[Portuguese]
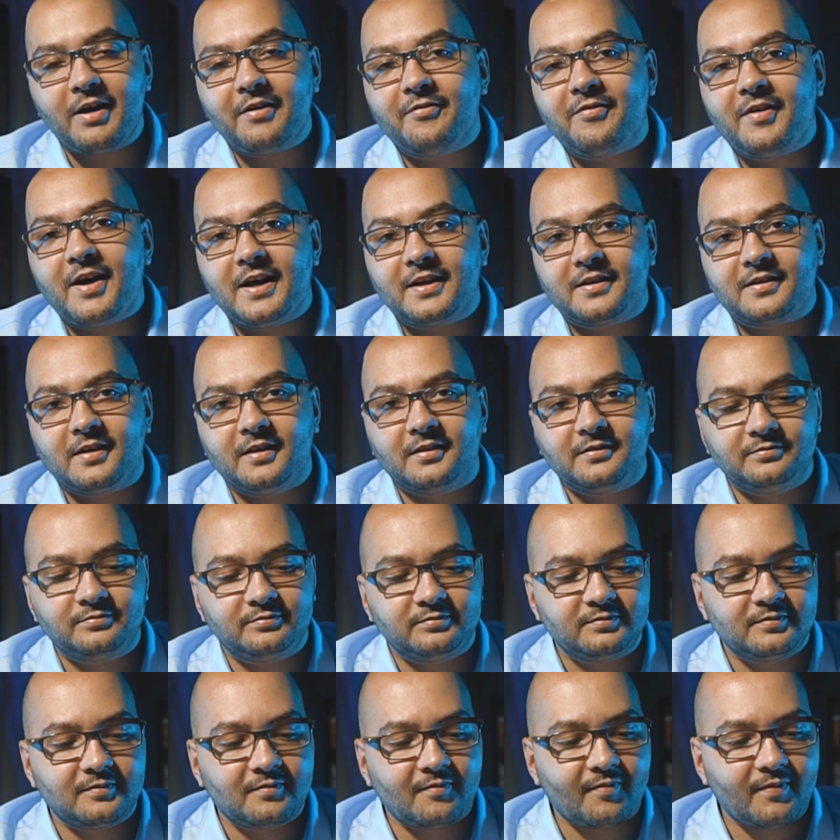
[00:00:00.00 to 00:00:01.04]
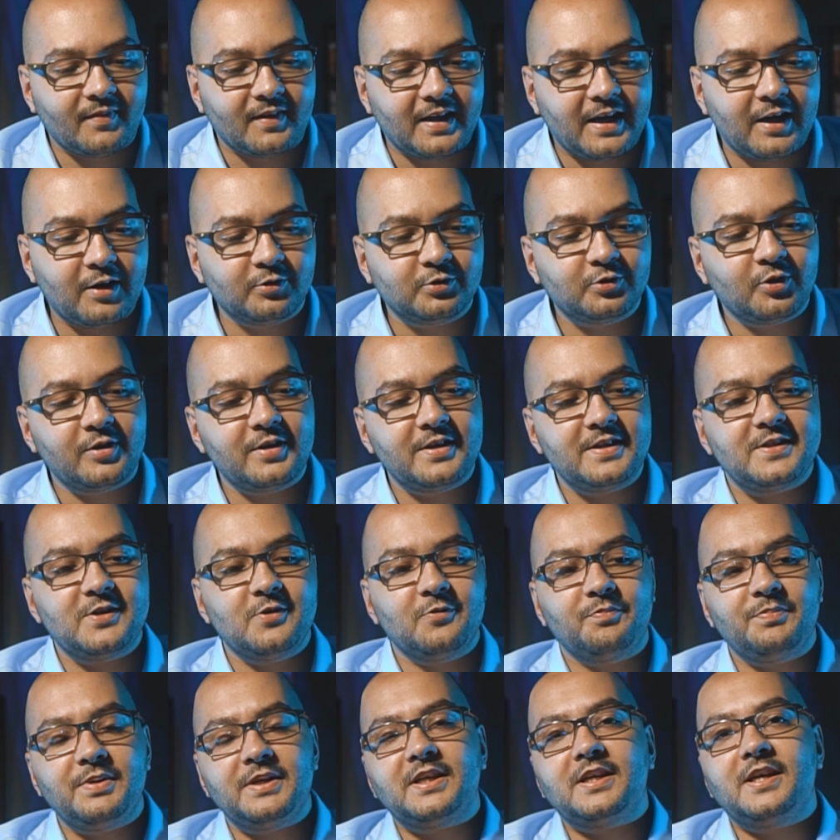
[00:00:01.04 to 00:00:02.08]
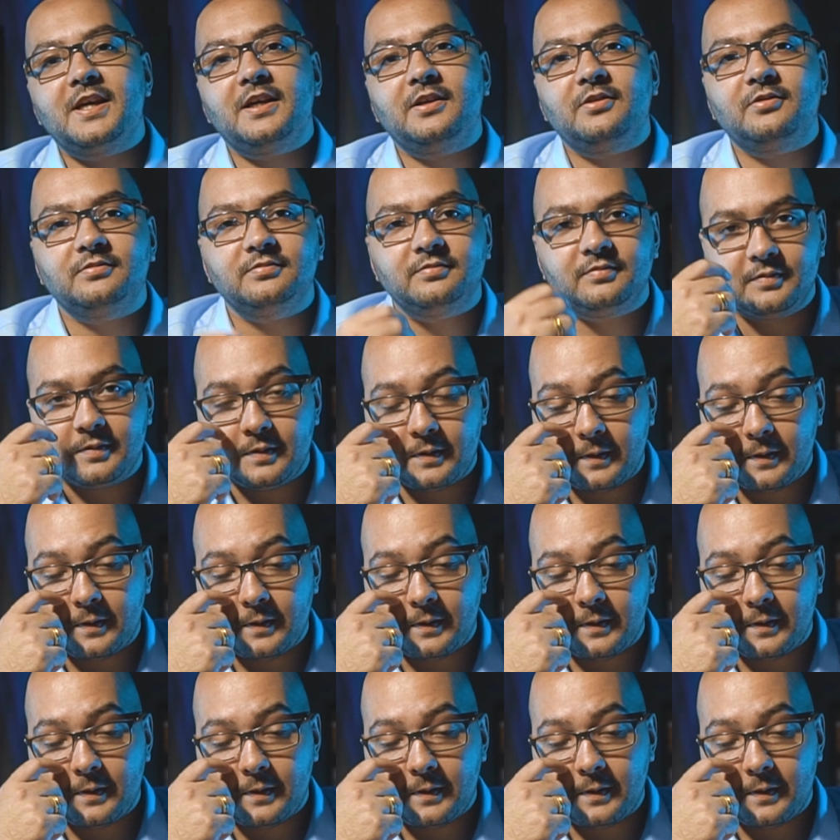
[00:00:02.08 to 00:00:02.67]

Avata é um dronezinho pequeno,